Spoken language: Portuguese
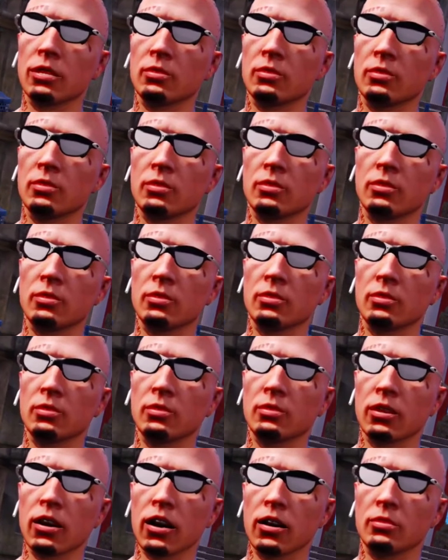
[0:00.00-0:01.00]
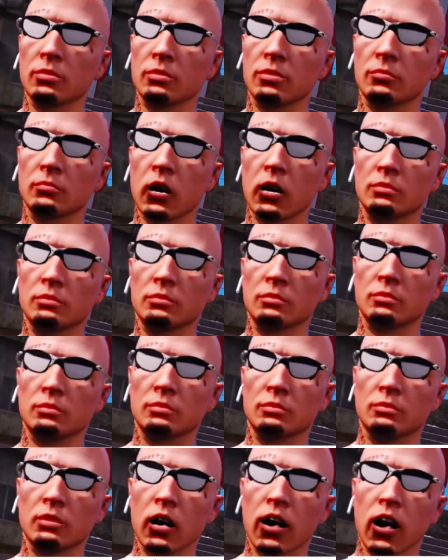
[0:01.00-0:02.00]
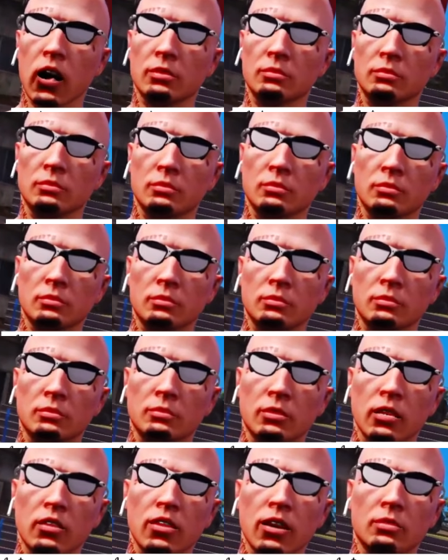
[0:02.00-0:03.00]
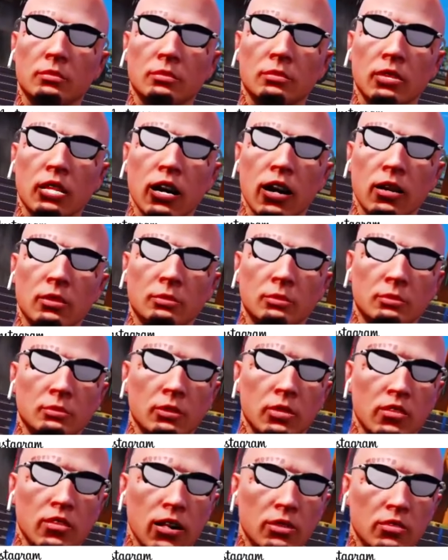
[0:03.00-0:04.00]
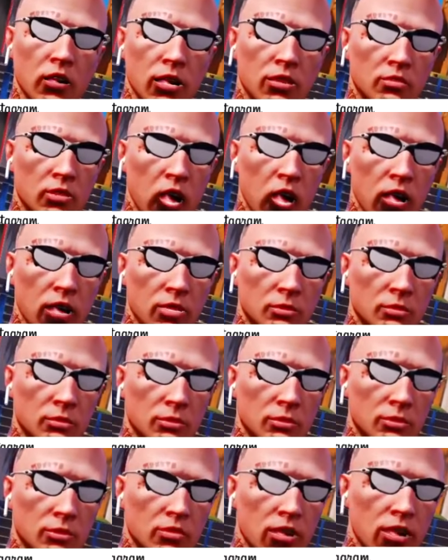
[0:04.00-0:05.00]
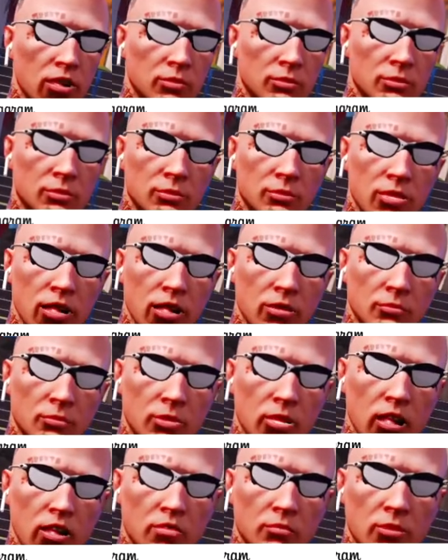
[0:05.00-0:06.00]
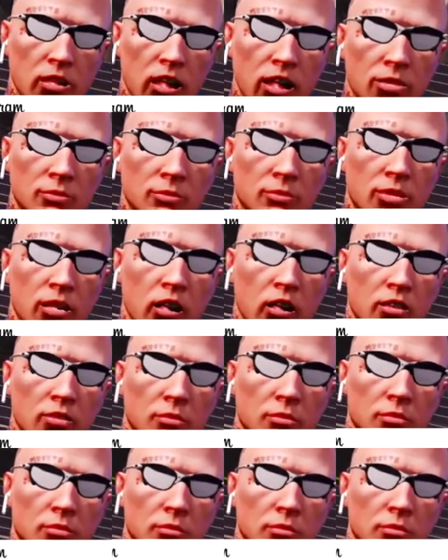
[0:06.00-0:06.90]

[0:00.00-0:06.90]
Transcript: vídeo novo. Ele vai estar tá postando lá nos stories deles. É só arrastar para cima e colar para cá, fechou?